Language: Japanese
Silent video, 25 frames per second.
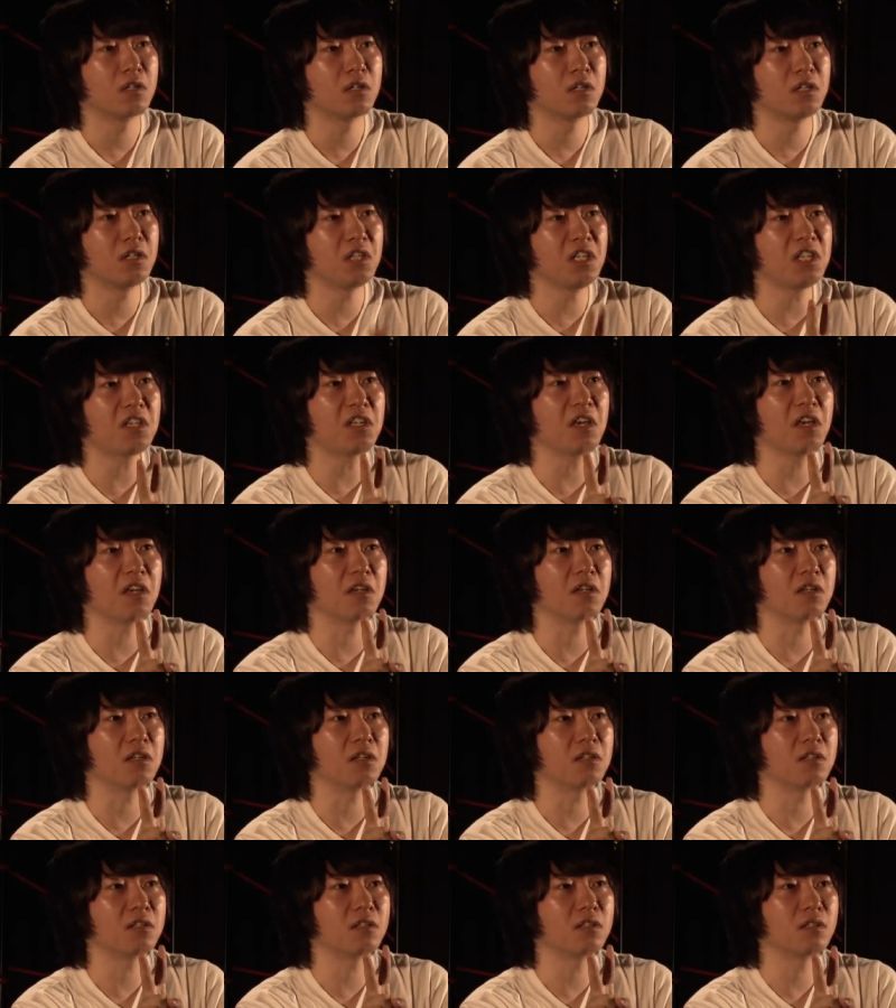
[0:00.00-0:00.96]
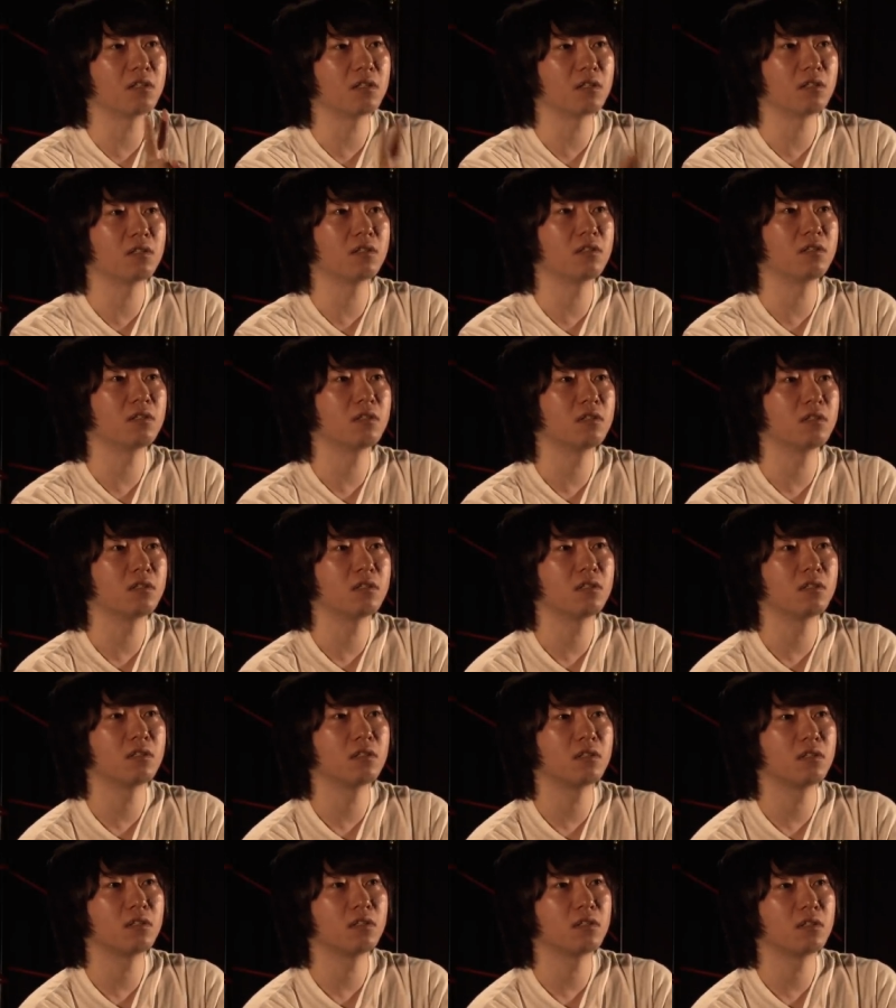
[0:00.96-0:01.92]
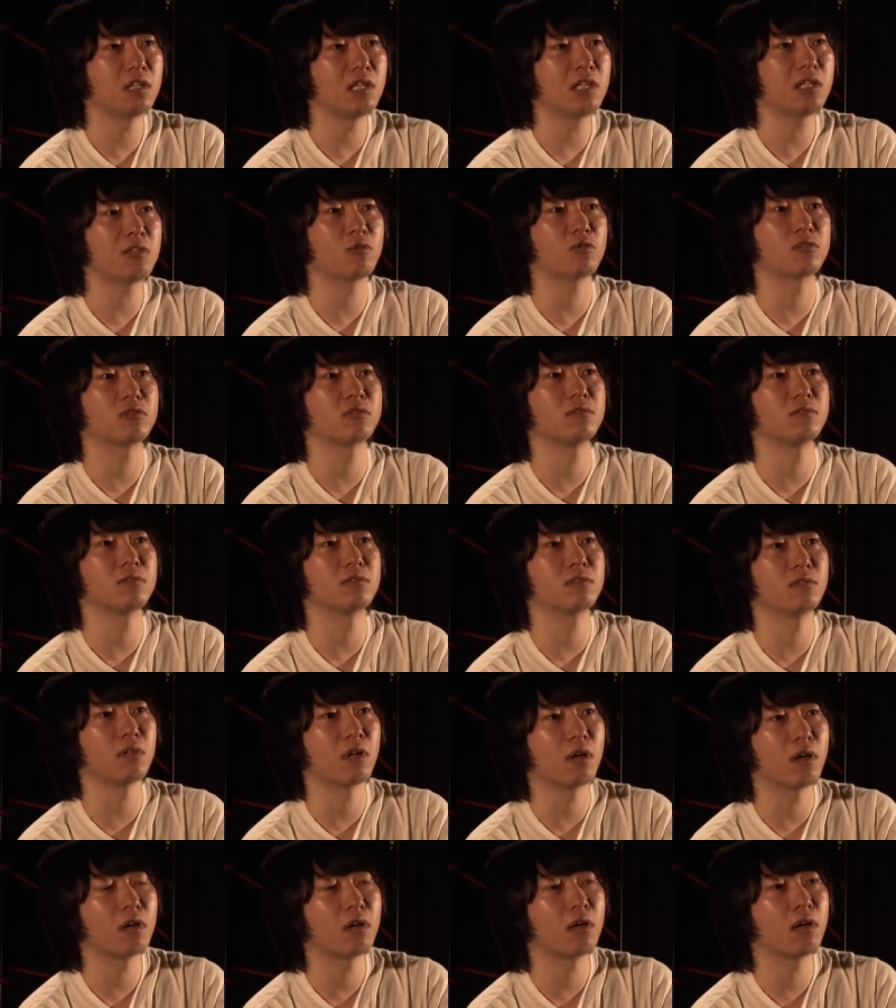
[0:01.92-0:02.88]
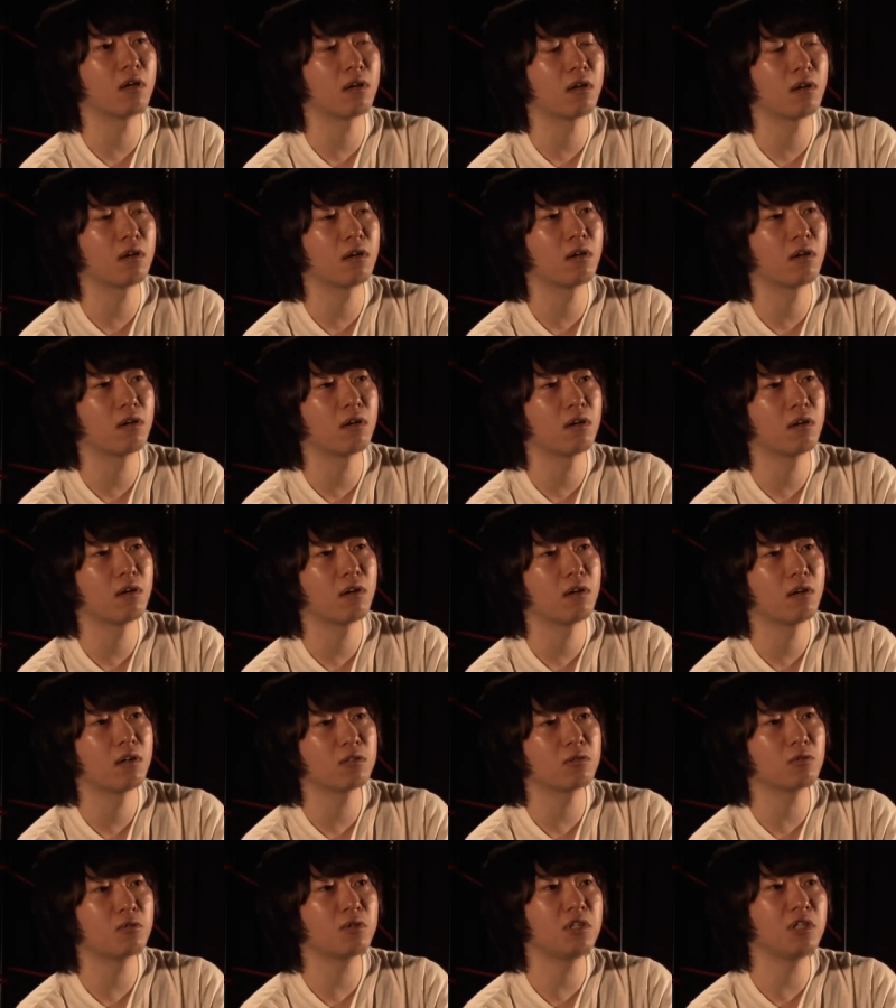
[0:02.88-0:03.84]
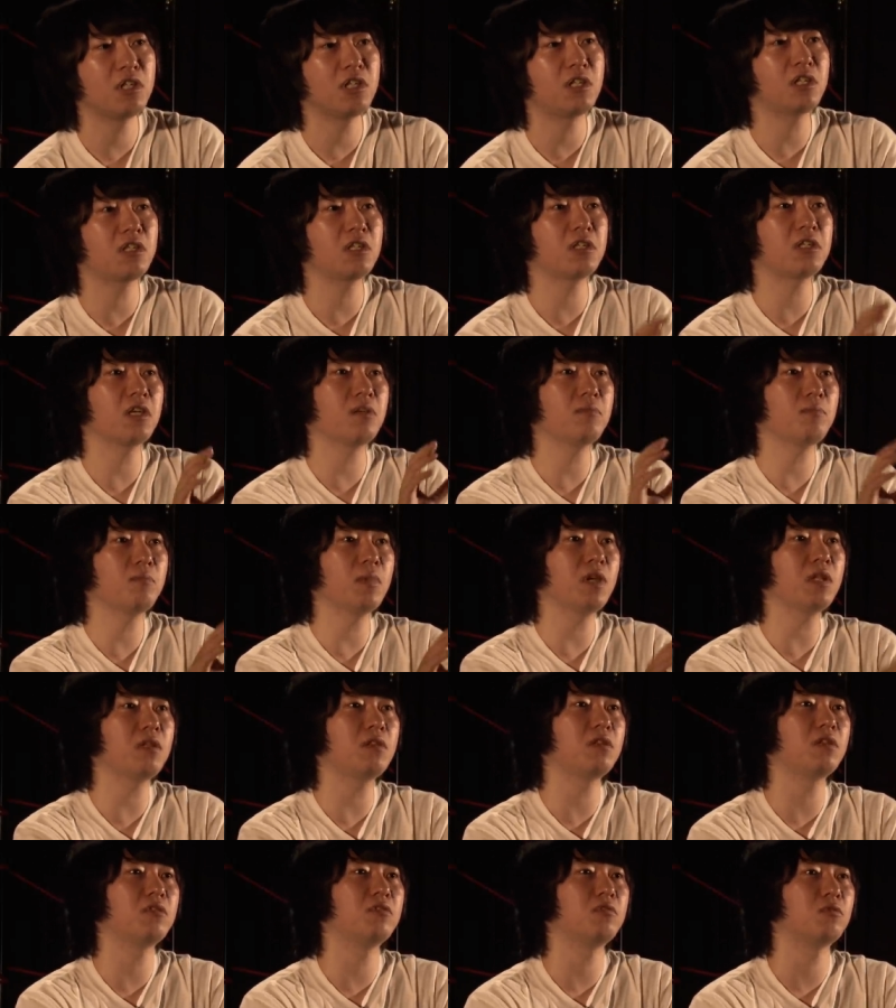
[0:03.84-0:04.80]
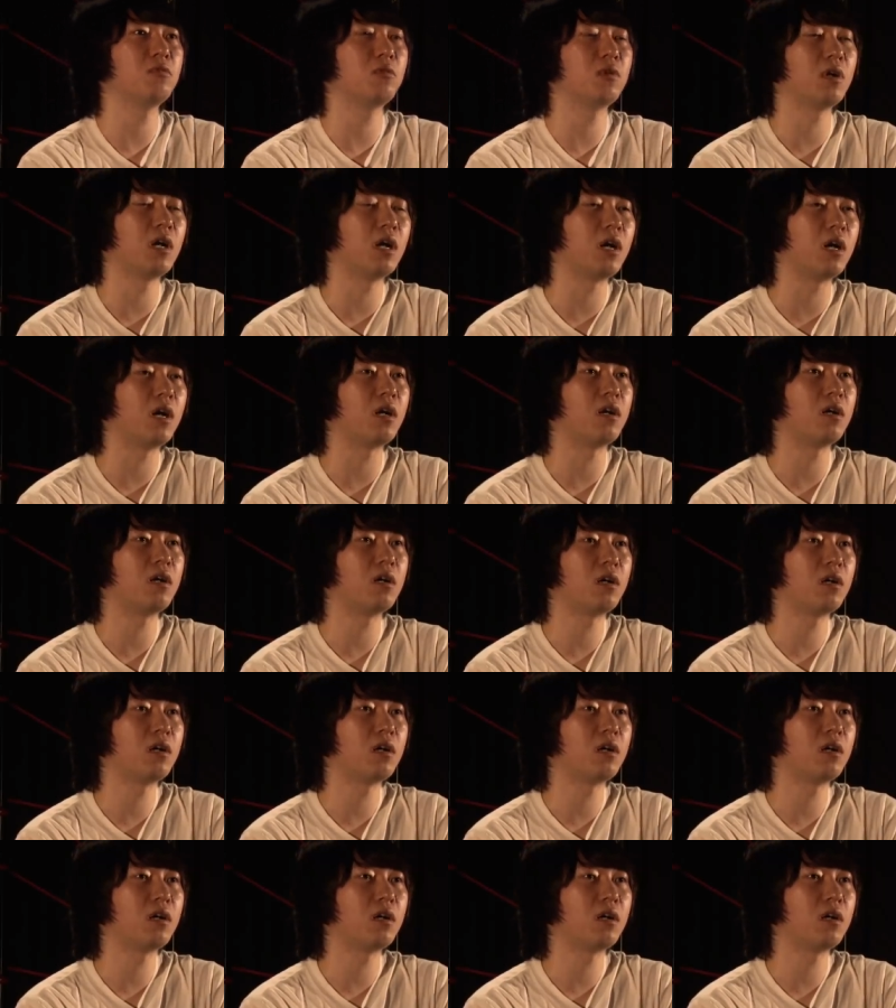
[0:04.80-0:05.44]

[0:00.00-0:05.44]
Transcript: 2件ヒットするんですね。その1件目っていうのが、